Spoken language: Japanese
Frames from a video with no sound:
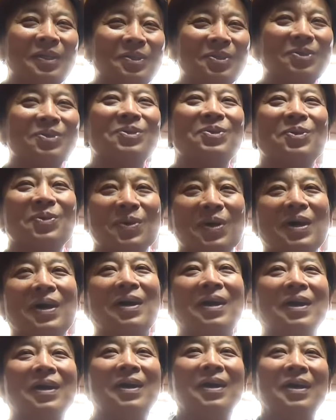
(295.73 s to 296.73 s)
ていうの
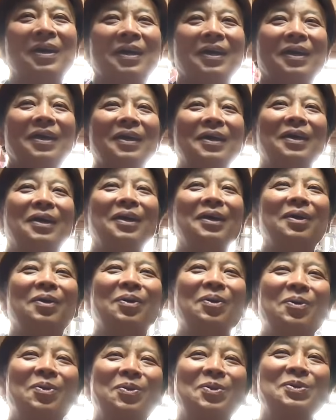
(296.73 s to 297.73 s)
は、
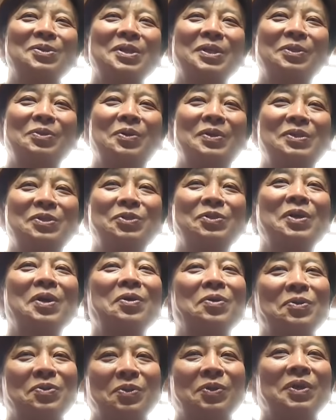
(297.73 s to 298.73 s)
えー、小野里は中
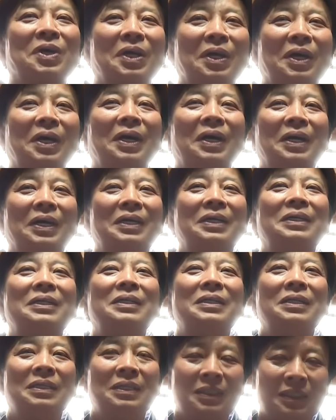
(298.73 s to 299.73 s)
学校の時から
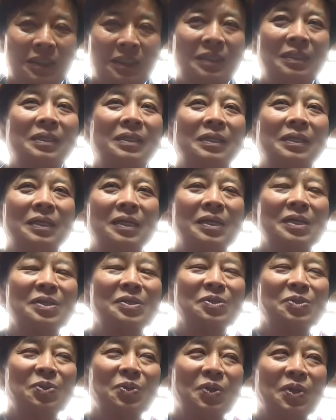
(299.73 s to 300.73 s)

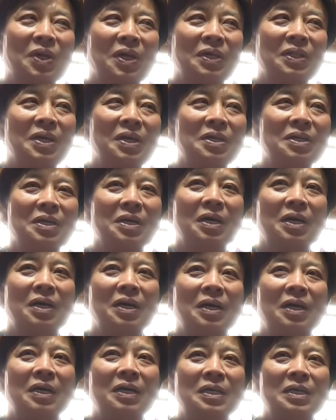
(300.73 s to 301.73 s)
それがなん
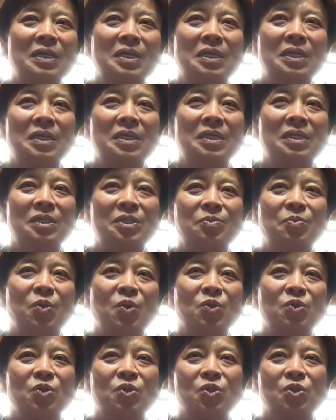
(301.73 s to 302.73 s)
か
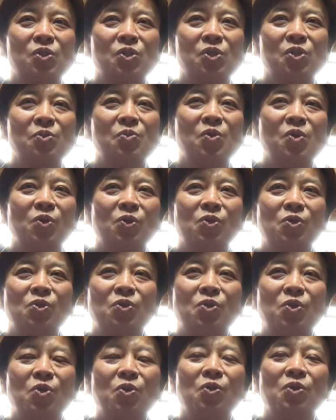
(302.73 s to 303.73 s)
スポーツ相撲とい
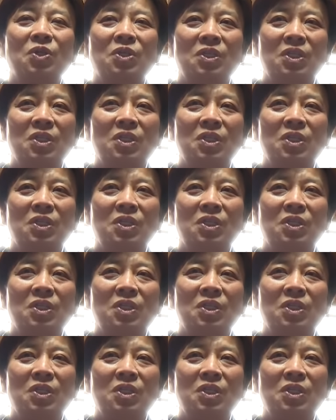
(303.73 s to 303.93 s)
う競技